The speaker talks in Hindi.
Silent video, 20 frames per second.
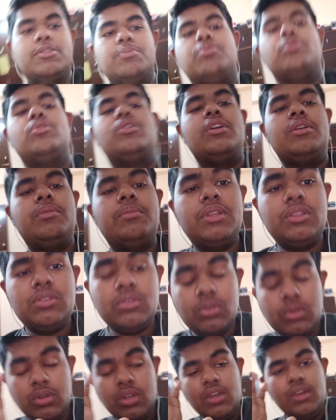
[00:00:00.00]
एक्सपोर्टिंग पे
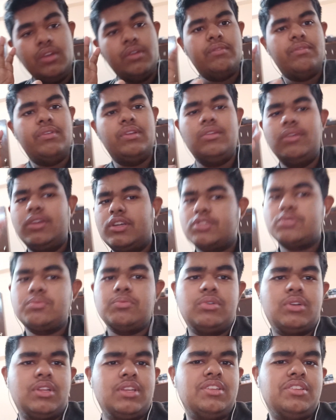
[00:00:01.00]
तो वीडियो
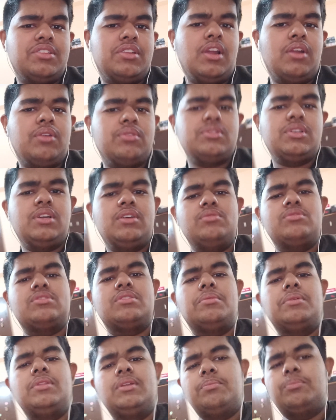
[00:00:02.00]
एक्सपोर्टिंग स्टार्ट हो जाएगा
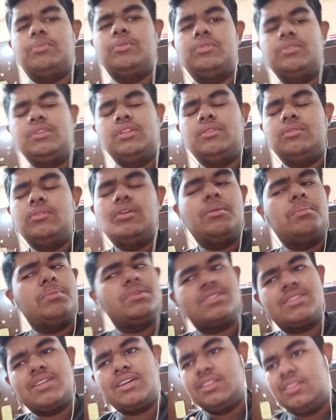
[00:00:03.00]
उसके बाद अपलोड दे दूंगा
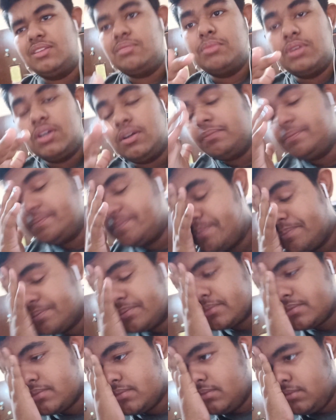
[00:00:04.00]
बस ख़त्म
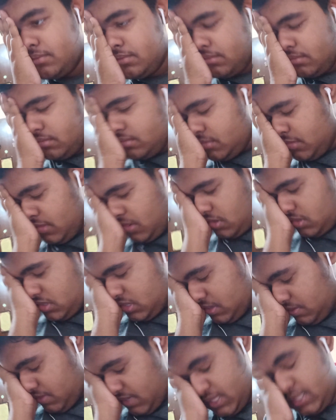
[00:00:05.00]
काम
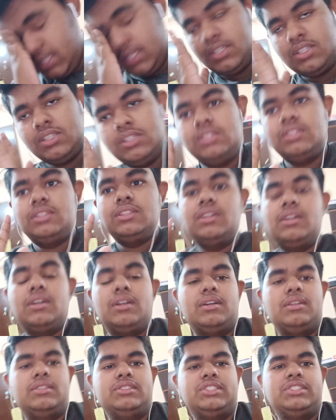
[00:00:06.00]
उसके बाद
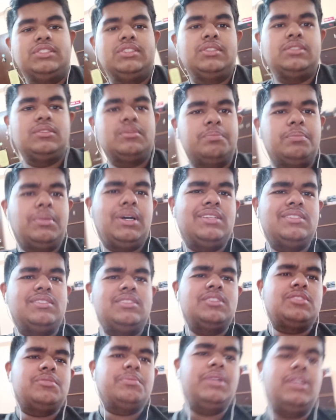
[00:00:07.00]

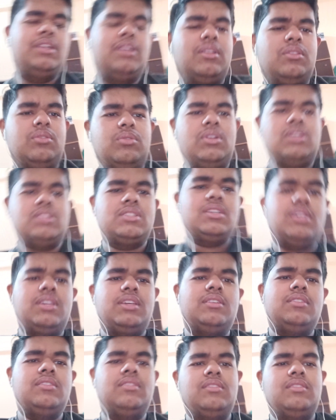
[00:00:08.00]
पाँच दस मिनट का थोड़ा सा